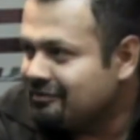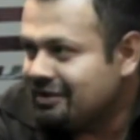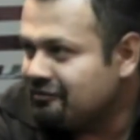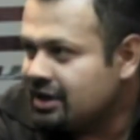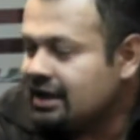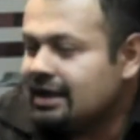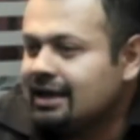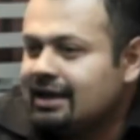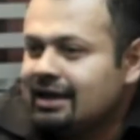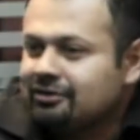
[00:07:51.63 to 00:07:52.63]
en, fin.
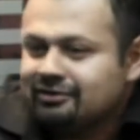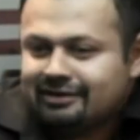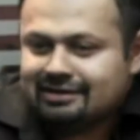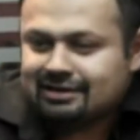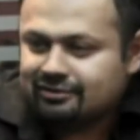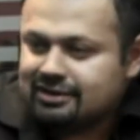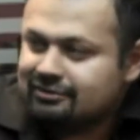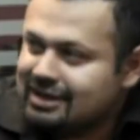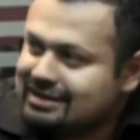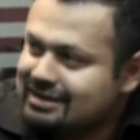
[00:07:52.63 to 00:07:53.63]
Eh, entonces estas cosas
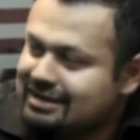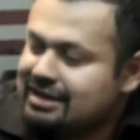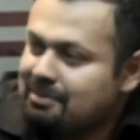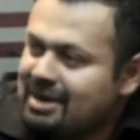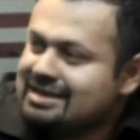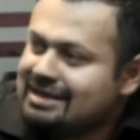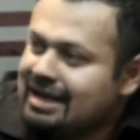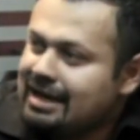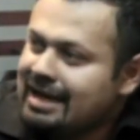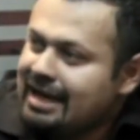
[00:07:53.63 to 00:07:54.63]
son las que se
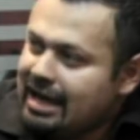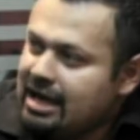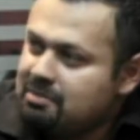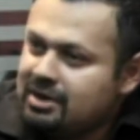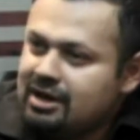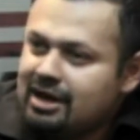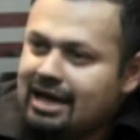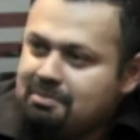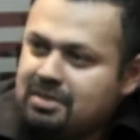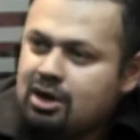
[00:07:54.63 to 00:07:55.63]
entremezclan en mi,
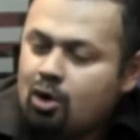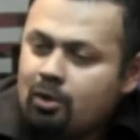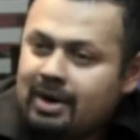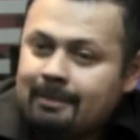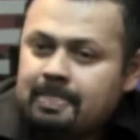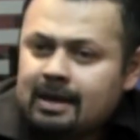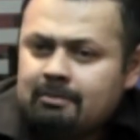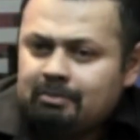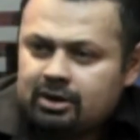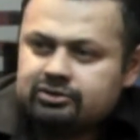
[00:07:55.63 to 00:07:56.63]
en mi obra,
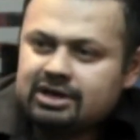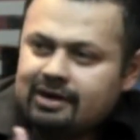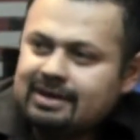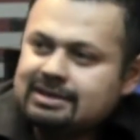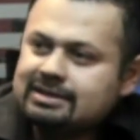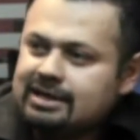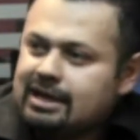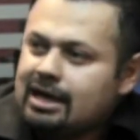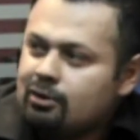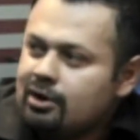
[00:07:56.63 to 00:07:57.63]
pero sí a veces
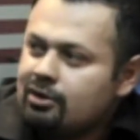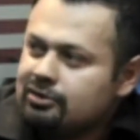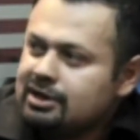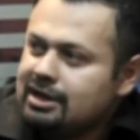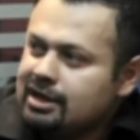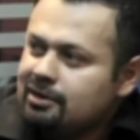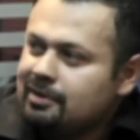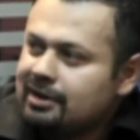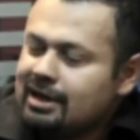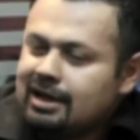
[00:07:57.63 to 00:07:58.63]
tienen algo de contenido,
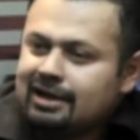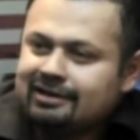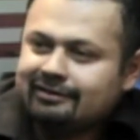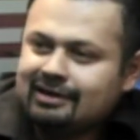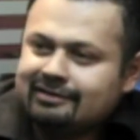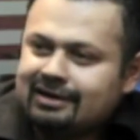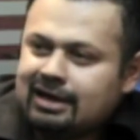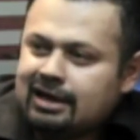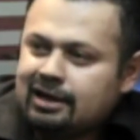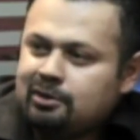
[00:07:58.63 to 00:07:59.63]
¿verdad? Este,
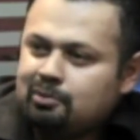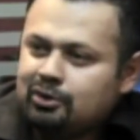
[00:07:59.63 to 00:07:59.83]
acerca de un